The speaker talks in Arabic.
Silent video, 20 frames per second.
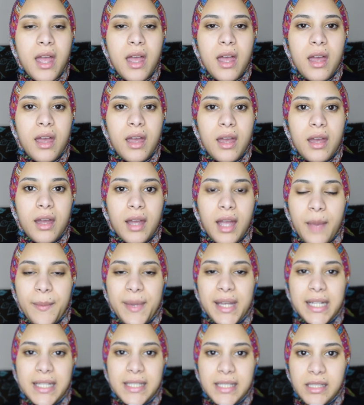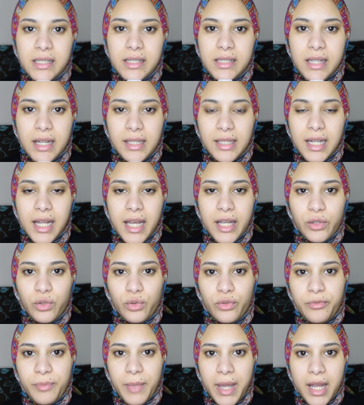آه كمان اسنس انا لقيته
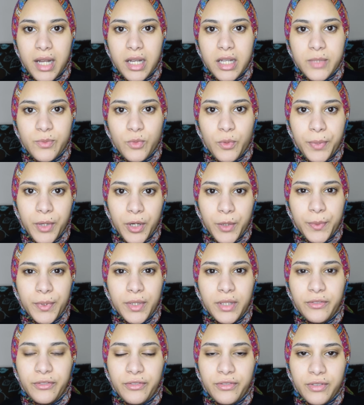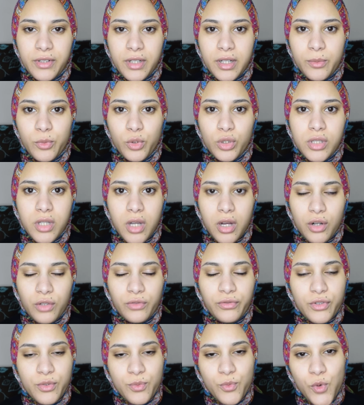في محل اسمه بيربل في مول زهران
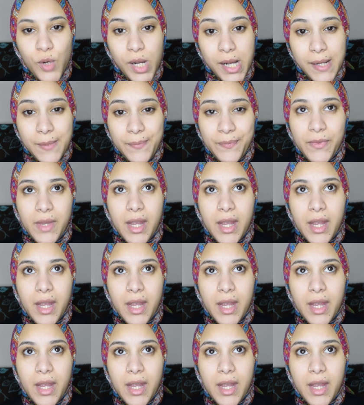في سموحه